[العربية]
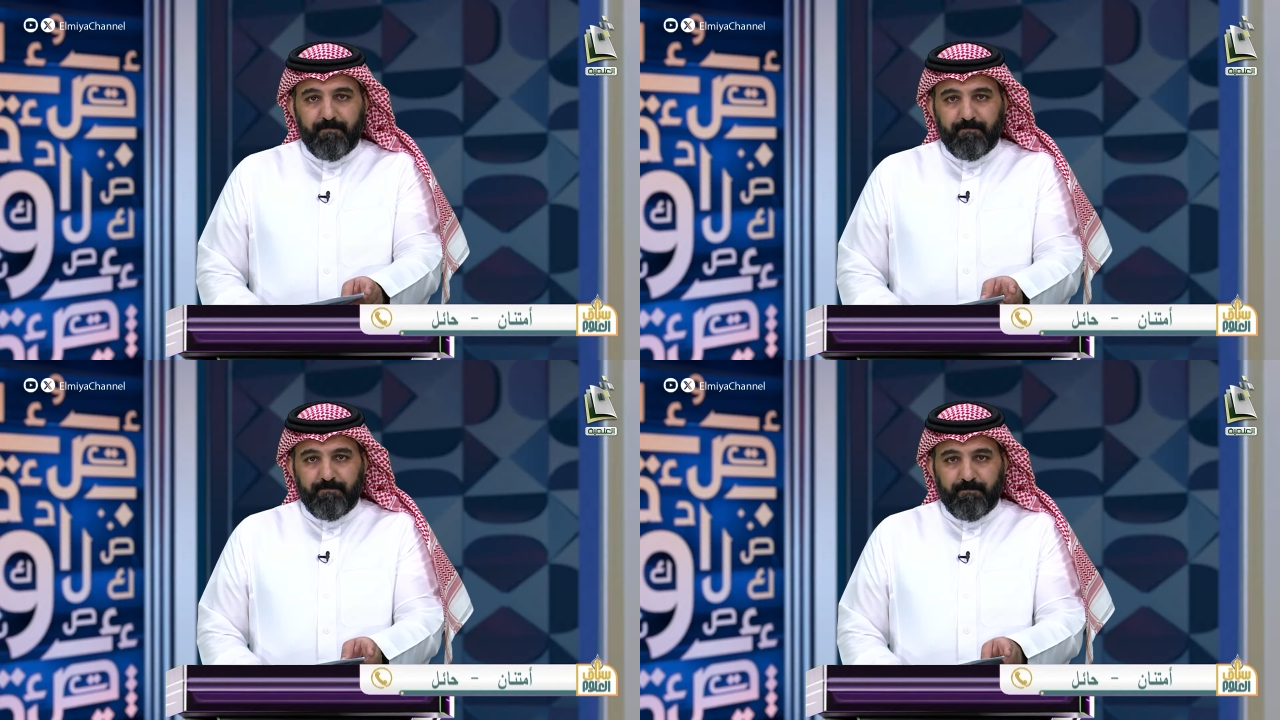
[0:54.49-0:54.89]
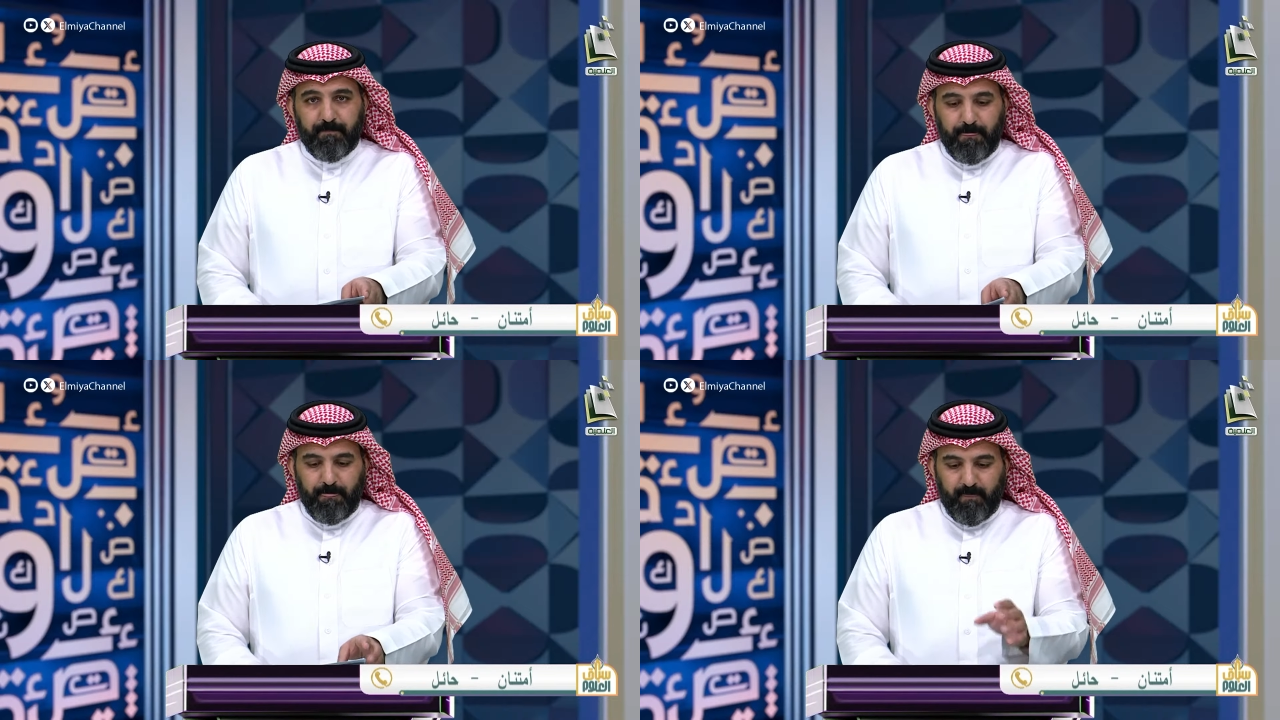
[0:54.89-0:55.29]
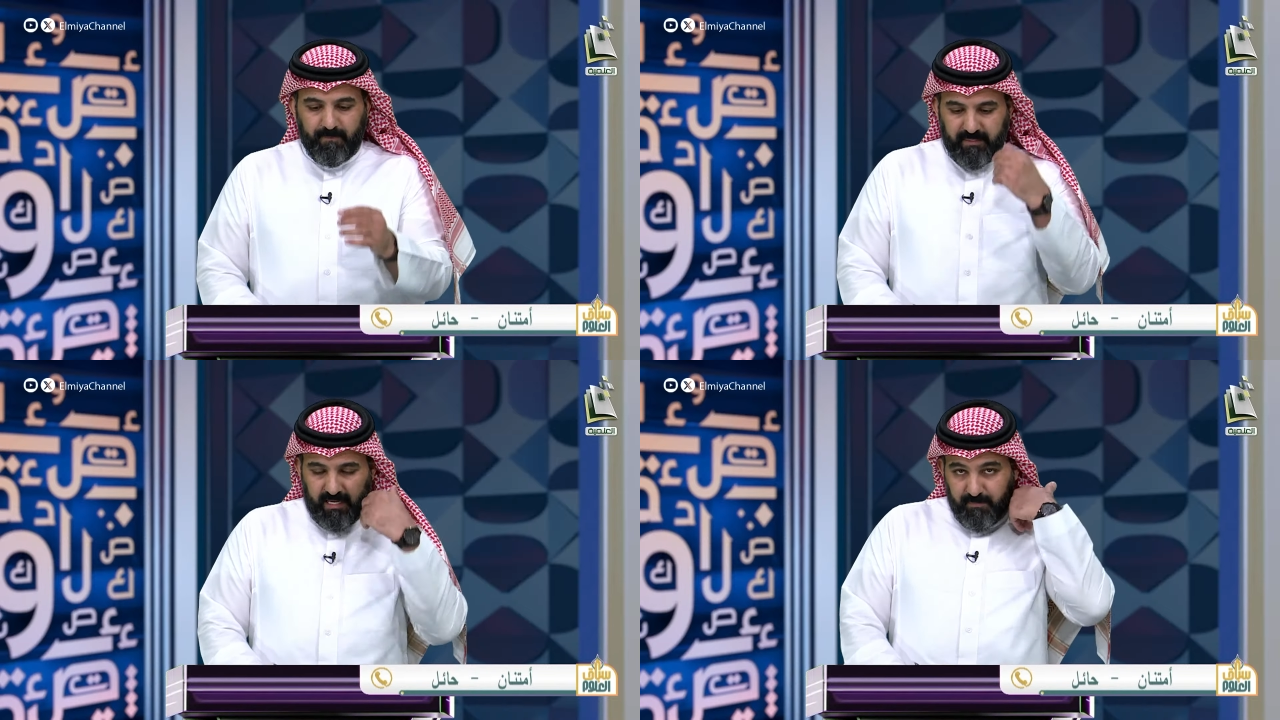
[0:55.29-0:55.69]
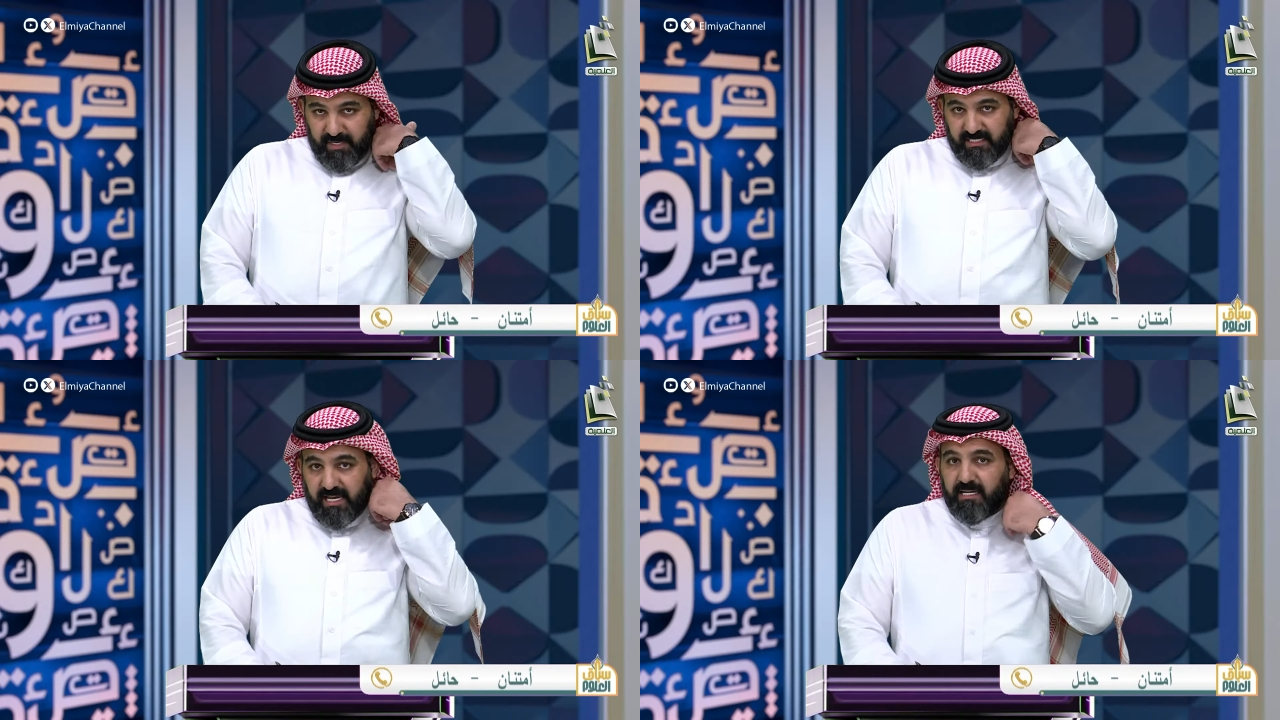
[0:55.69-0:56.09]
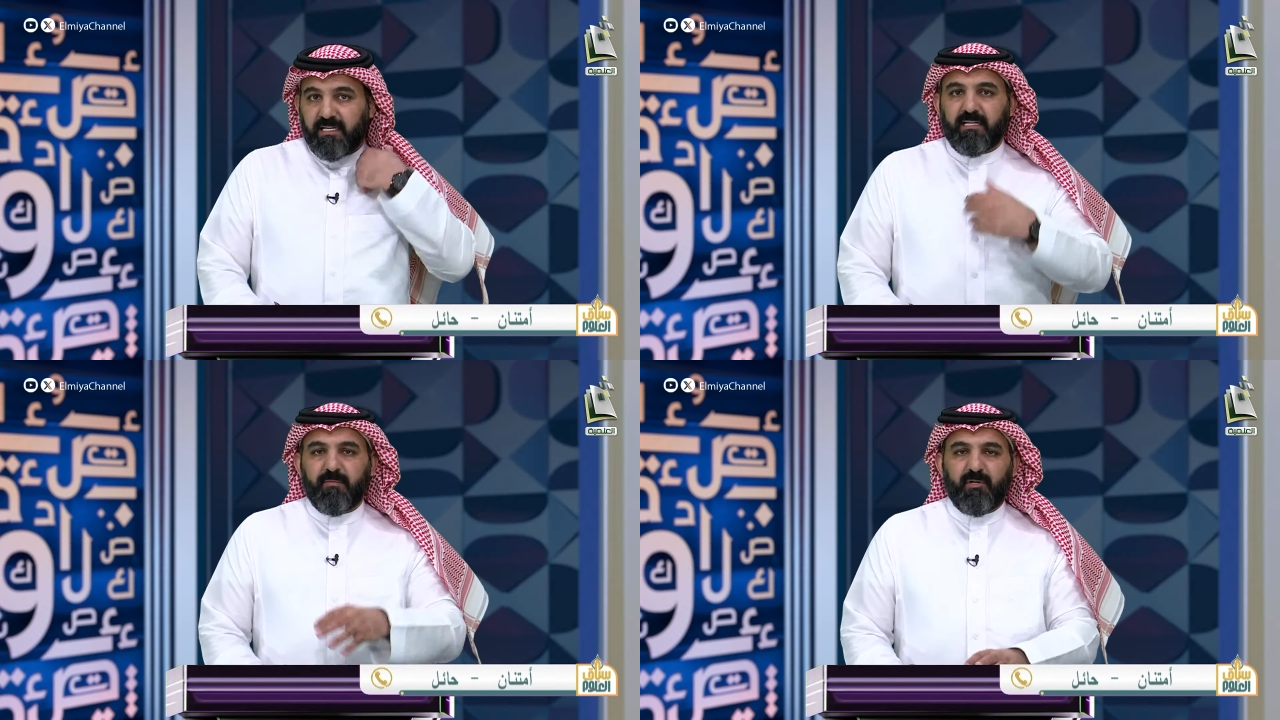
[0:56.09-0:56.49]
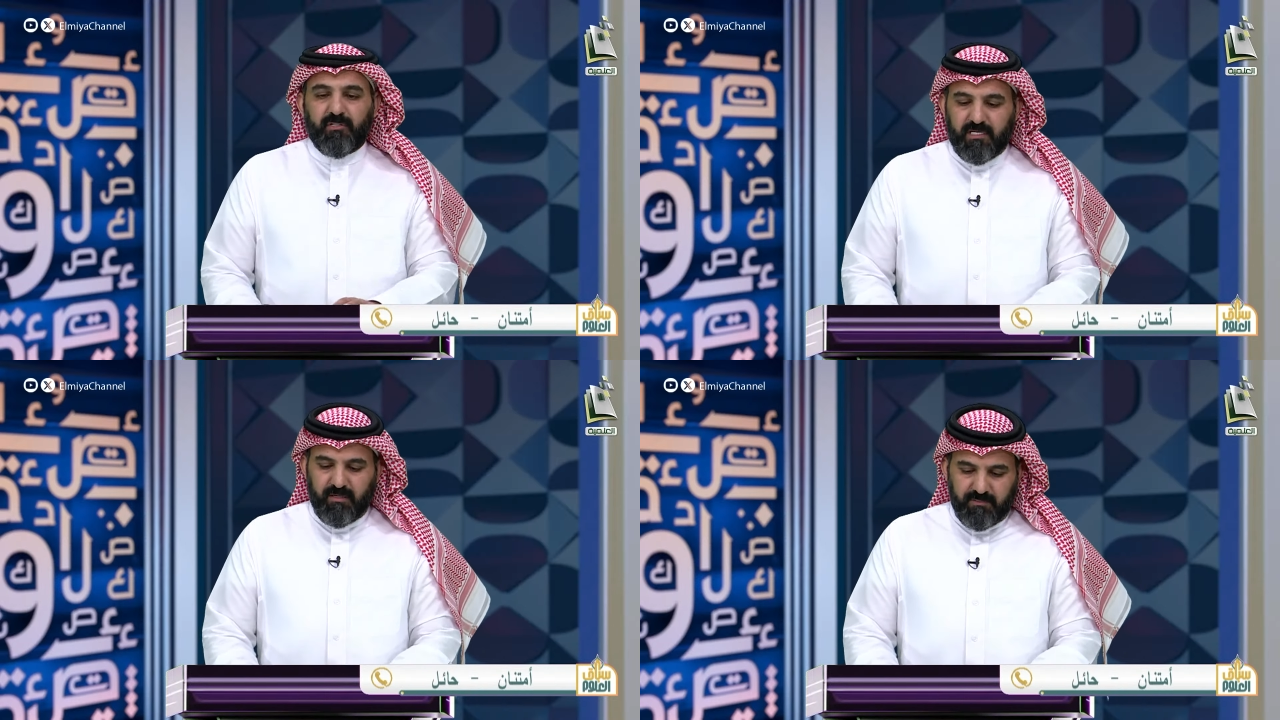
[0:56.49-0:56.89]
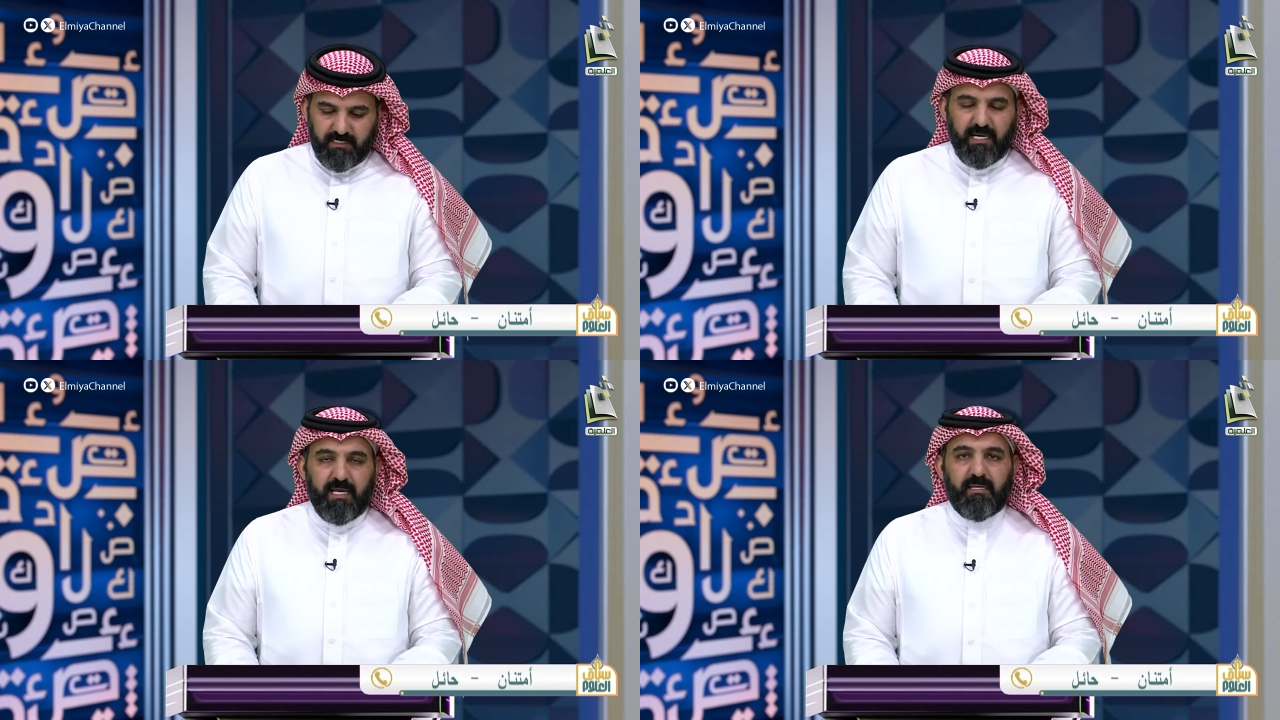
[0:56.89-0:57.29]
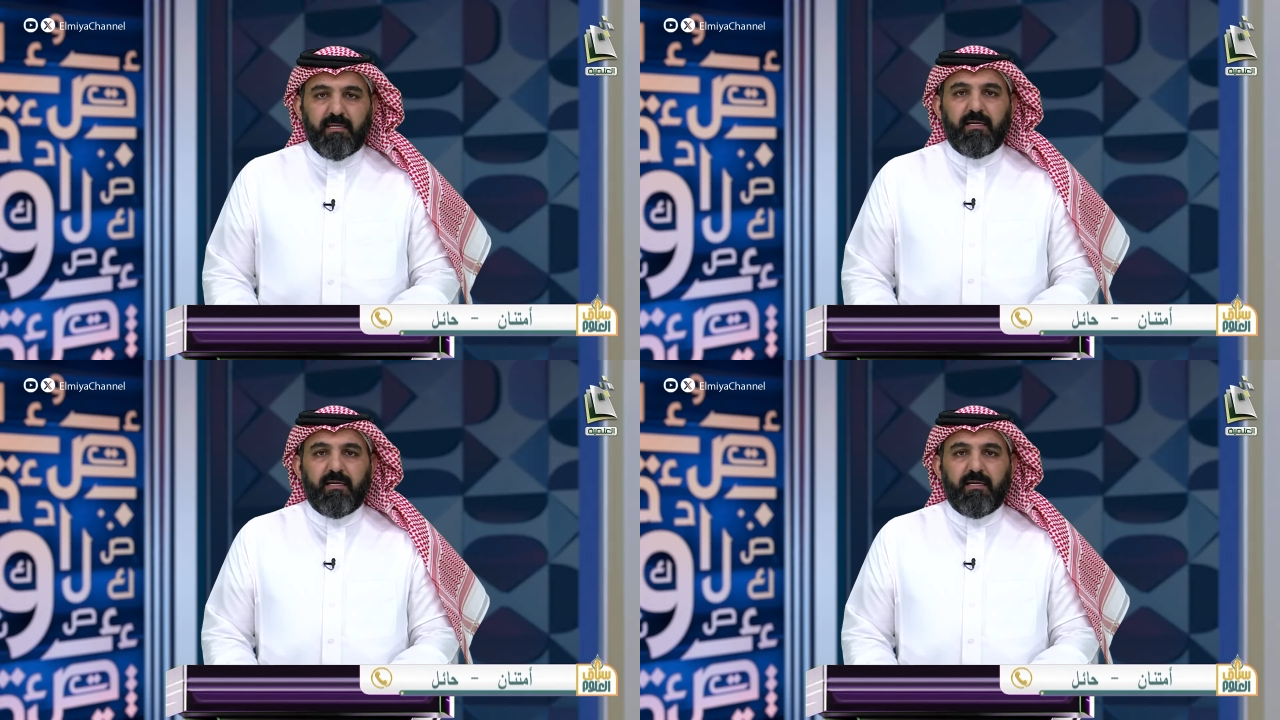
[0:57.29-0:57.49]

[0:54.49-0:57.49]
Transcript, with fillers: اي اي واضحه طيب يختار لك الكمبيوتر يا امتنان